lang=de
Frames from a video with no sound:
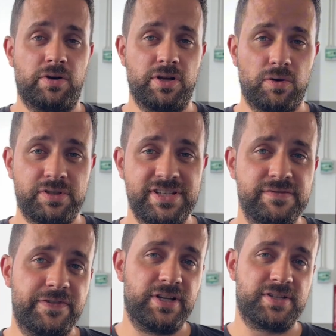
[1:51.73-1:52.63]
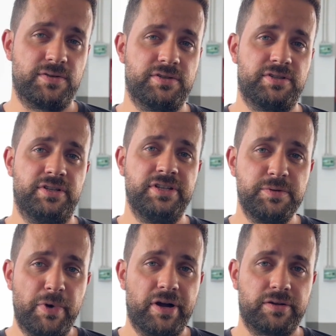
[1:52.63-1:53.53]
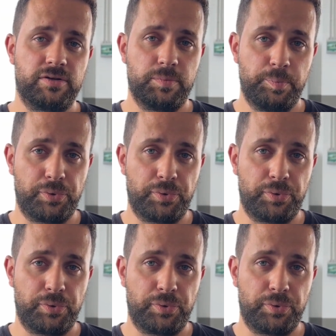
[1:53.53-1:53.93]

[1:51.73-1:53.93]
Und genau diesen Fehler solltet ihr nicht machen.